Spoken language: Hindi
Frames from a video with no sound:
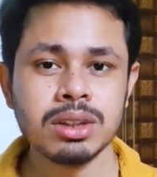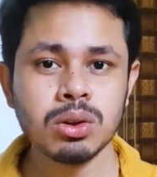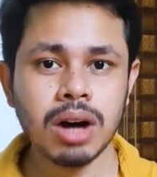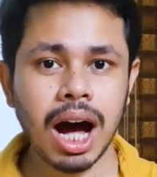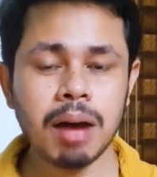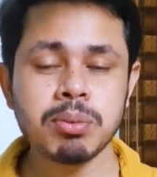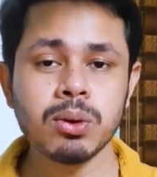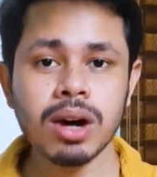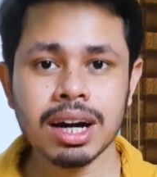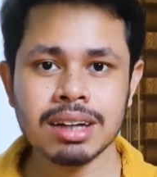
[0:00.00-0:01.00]
तो
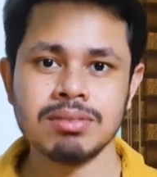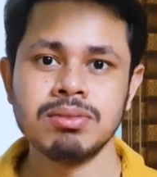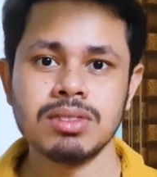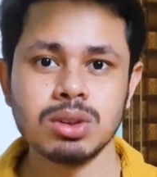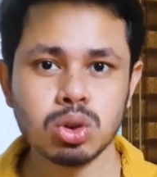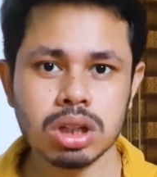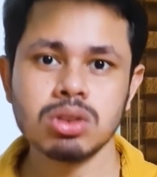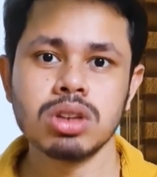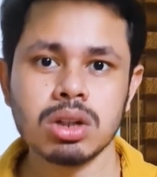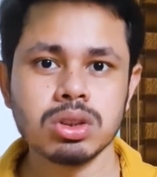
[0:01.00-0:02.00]
आपको अगर छोटा
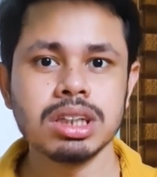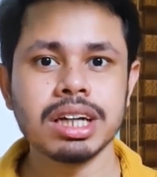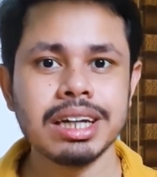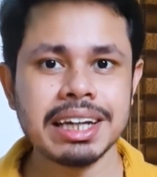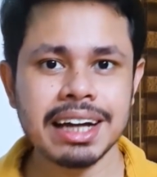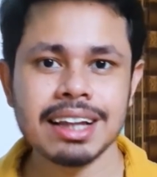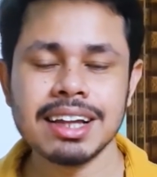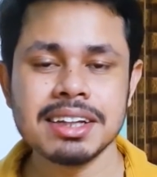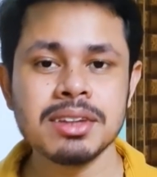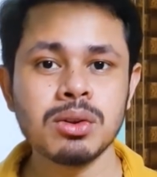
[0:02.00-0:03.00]
छोटा क्वेश्चन करने की
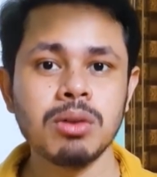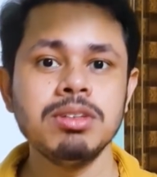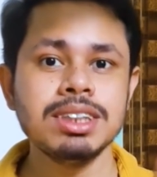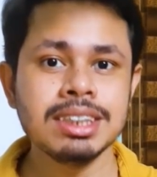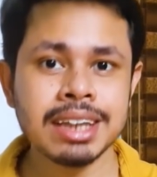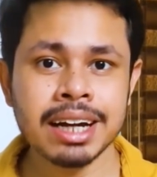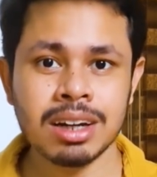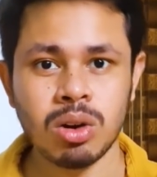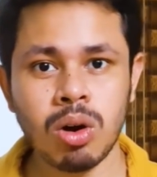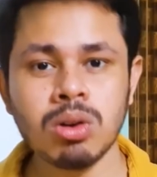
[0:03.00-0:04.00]
आदत है तो ऑब्वियसली
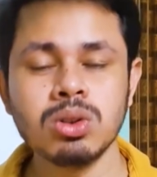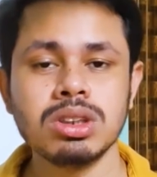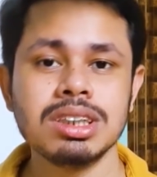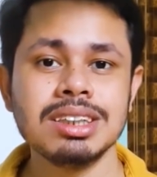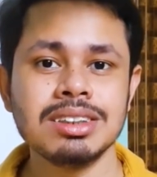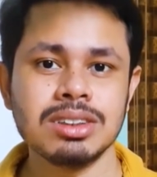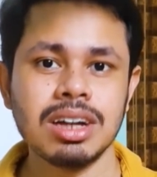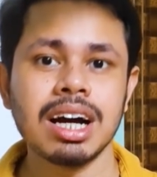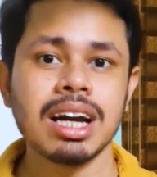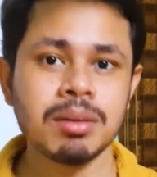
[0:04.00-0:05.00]
दैट लॉन्ग क्वेश्चन
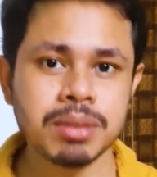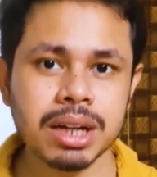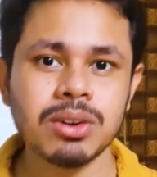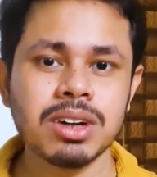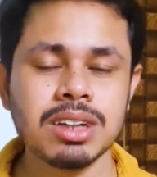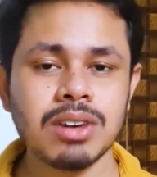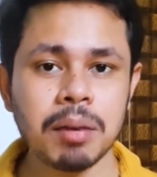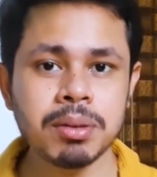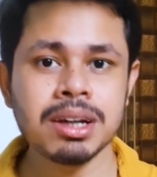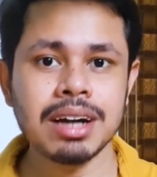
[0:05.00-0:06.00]
अगर आप देखोगे तो
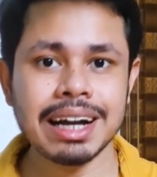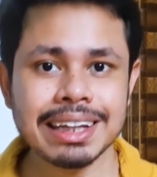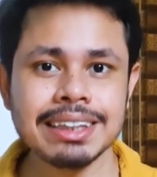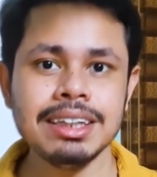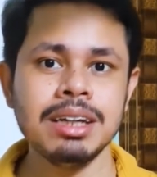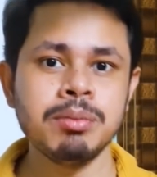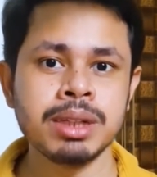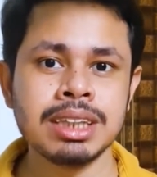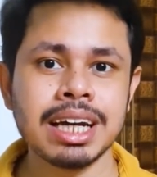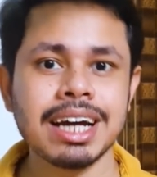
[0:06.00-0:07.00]
आपकी आदत ही नहीं
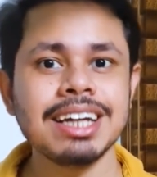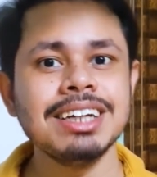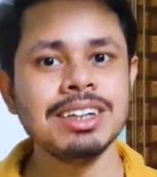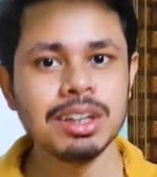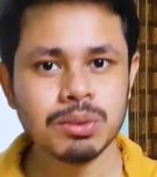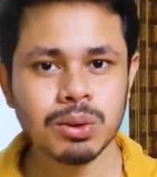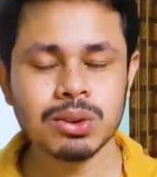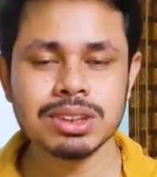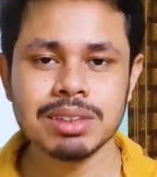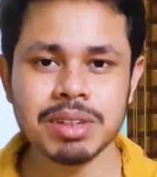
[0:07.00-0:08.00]
बन जाएगा कि वो
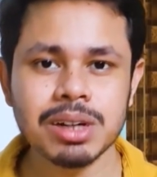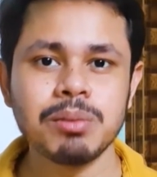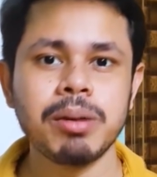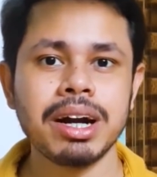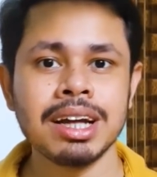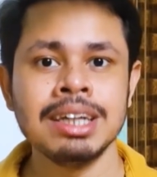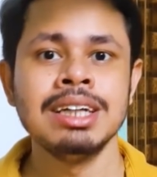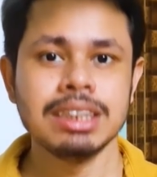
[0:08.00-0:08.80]
क्वेश्चन मेरे को पढ़ना है